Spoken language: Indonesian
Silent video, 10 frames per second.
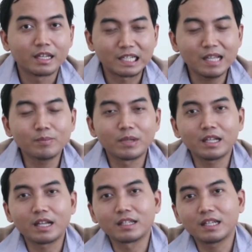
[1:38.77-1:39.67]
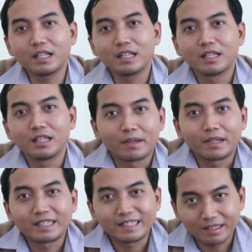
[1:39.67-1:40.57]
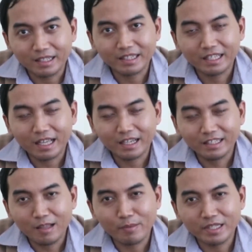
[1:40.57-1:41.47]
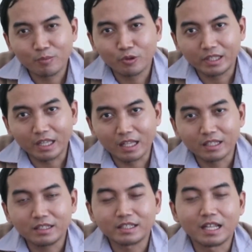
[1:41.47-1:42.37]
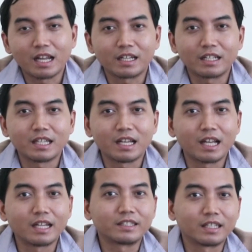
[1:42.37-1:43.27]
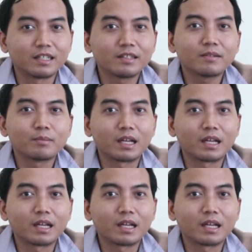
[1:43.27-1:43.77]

Kenapa? Karena ketika kita menyebutkan kesalahan-kesalahannya,